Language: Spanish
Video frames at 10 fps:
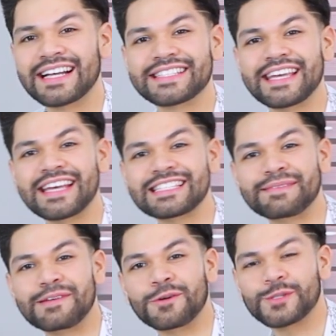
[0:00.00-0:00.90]
Así
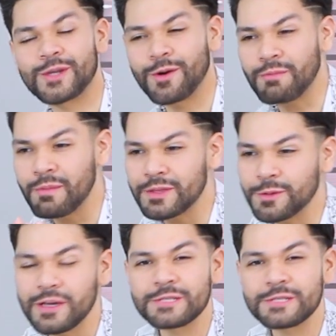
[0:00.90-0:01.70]
es amigos, llegó el momento de